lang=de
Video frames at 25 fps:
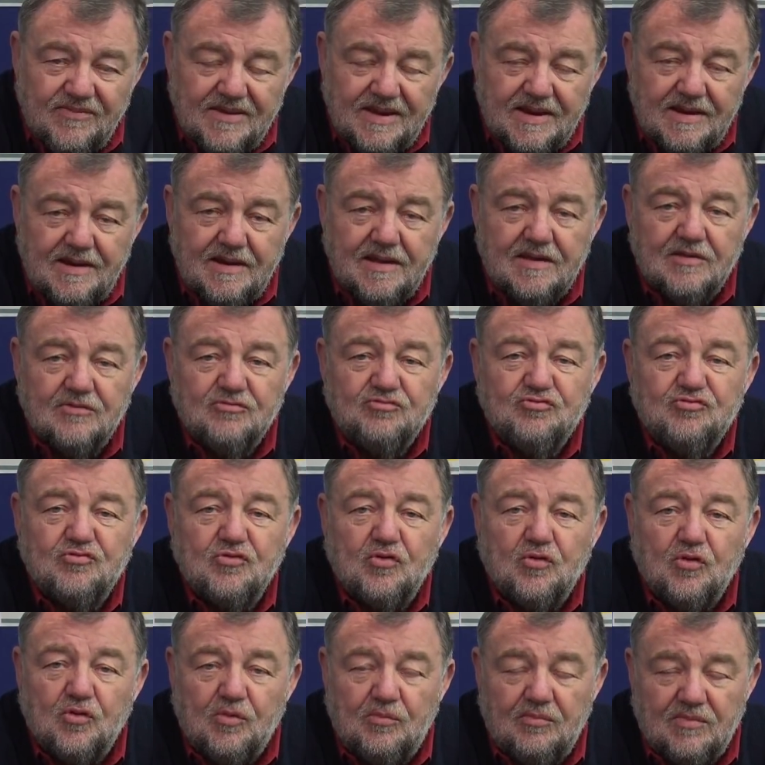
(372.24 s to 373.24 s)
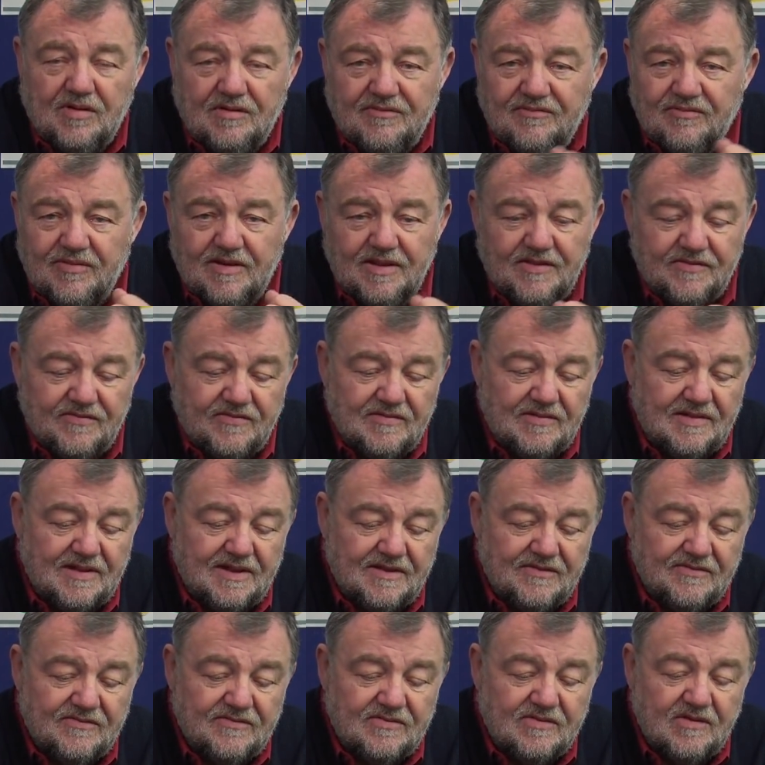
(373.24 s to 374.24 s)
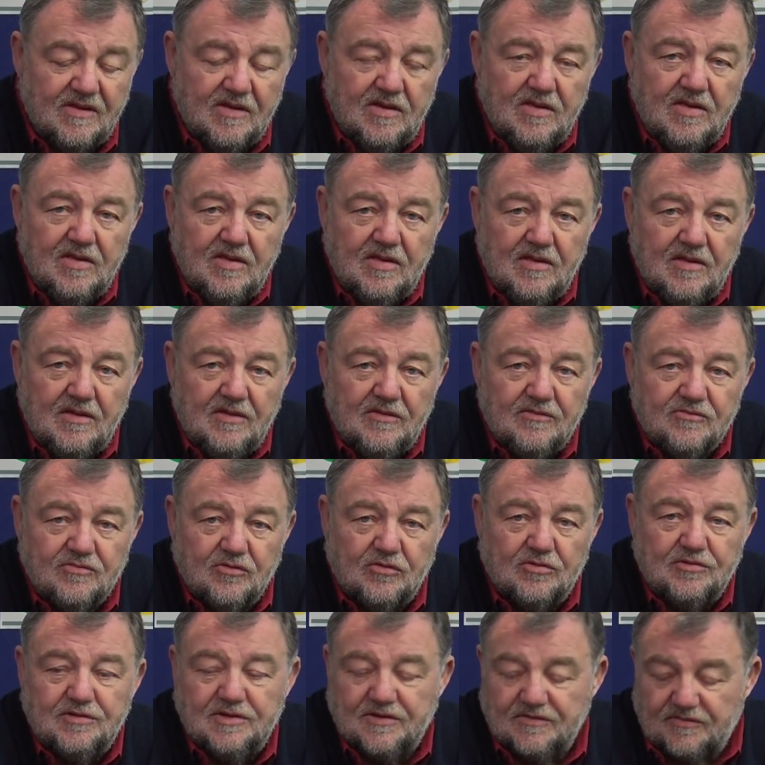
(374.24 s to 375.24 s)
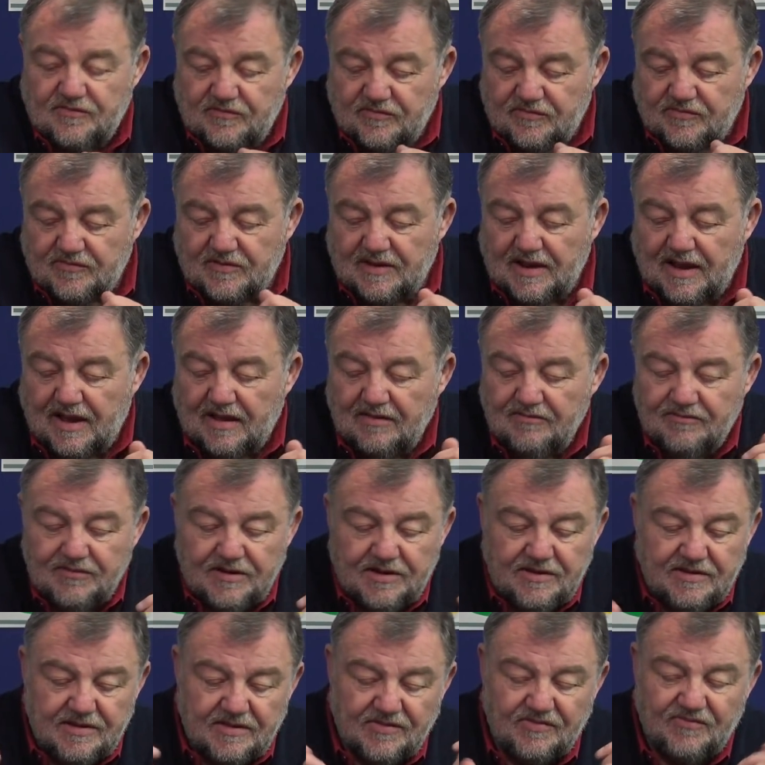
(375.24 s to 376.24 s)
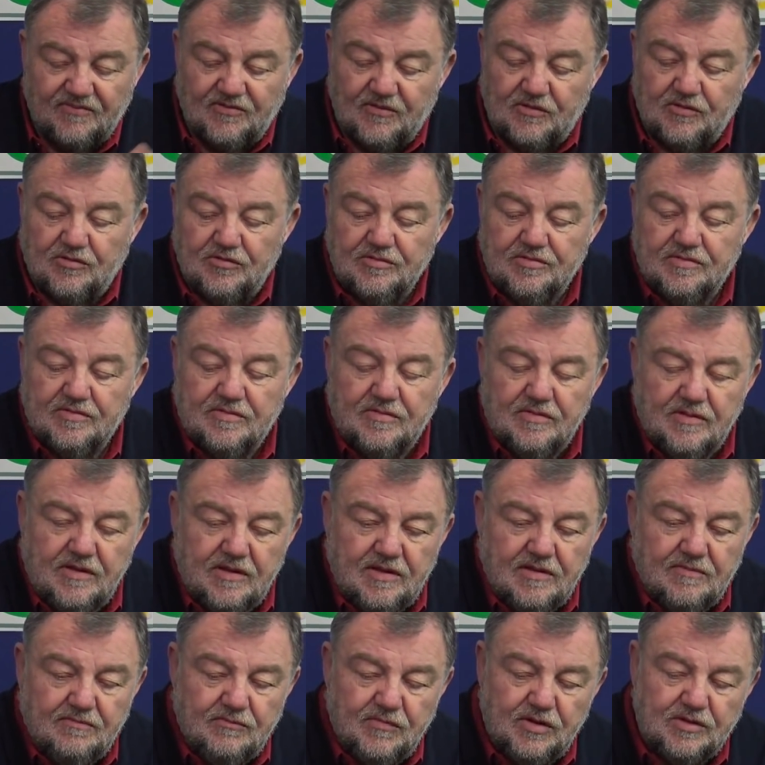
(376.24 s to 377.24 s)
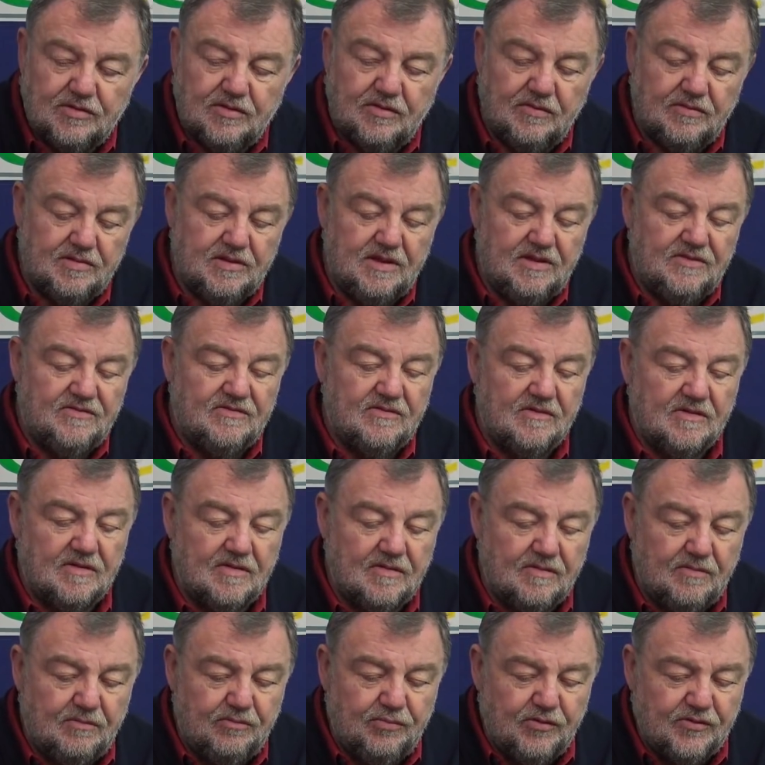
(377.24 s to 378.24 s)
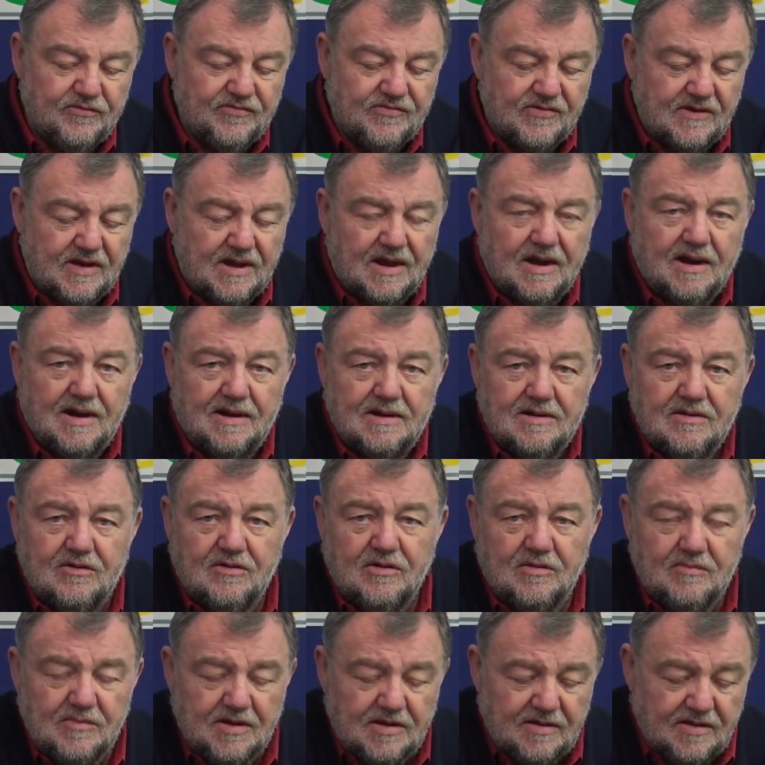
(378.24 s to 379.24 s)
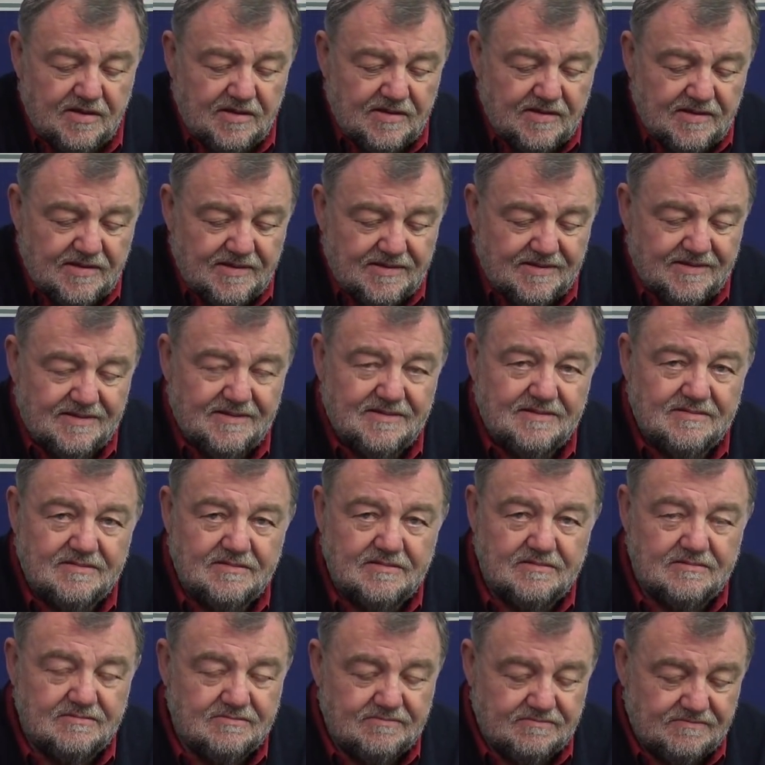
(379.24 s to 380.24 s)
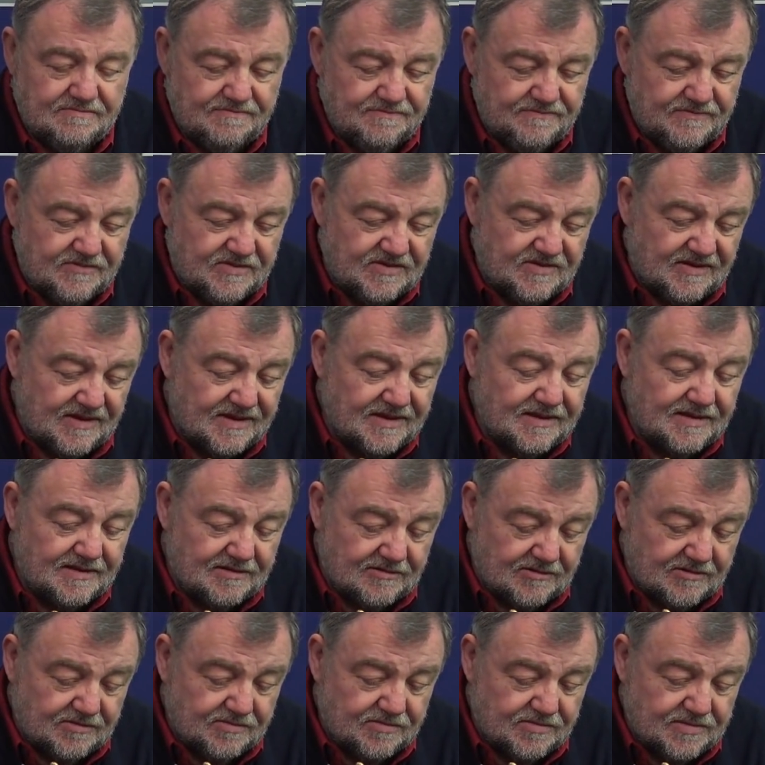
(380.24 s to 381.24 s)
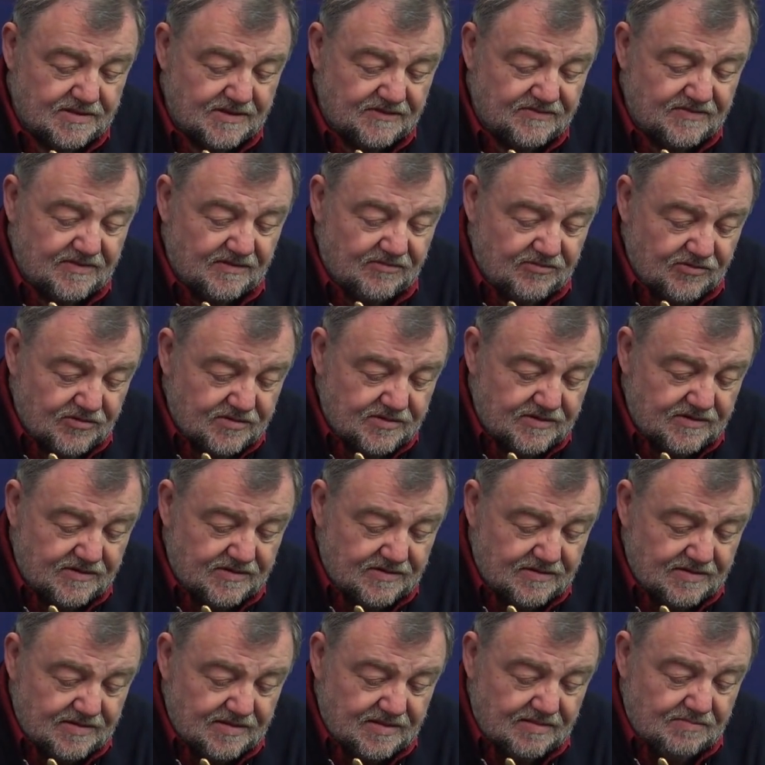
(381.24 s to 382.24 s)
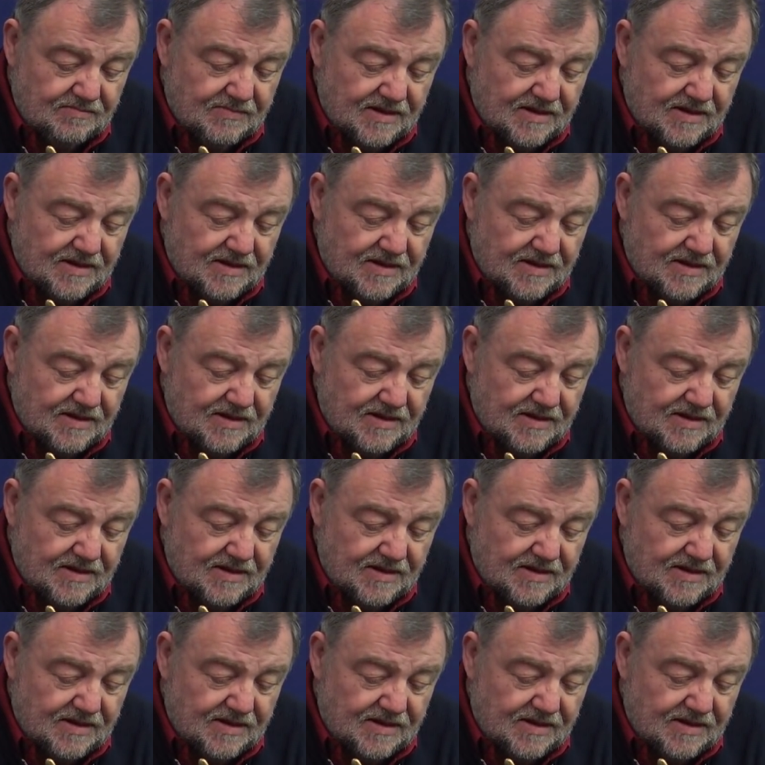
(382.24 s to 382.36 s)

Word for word: weniger Strom fließen lässt. So, und jetzt ist klar, wenn ich jetzt von unten hier mit dieser Büchse da rankomme, ich zeige Ihnen auch, dass da wirklich ein